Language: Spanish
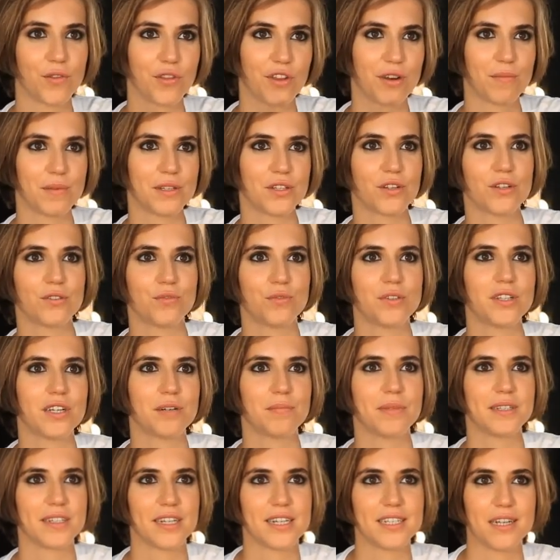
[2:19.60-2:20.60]
el de Twitter
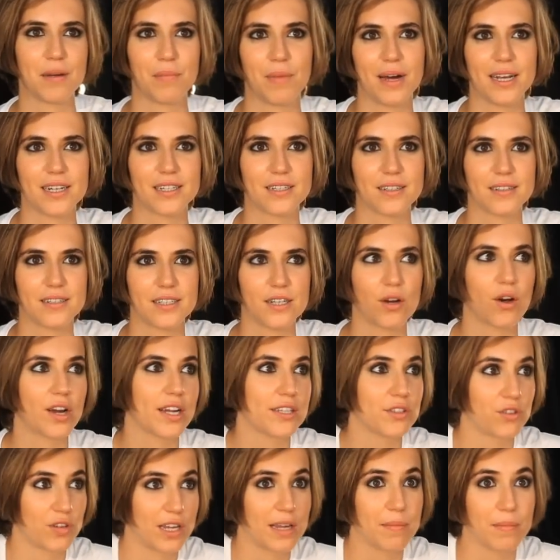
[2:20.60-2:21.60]
me interesa más. Sigo a
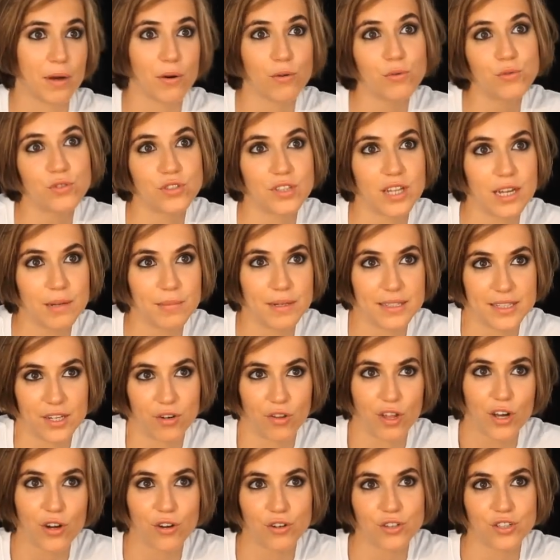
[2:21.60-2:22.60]
gente que me gusta y me
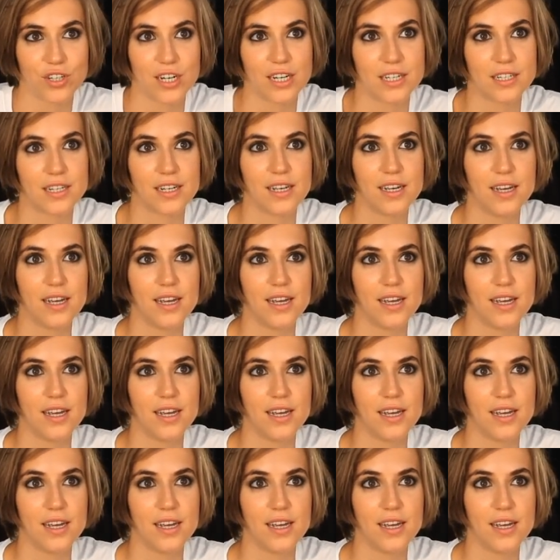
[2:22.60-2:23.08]
entero de cosas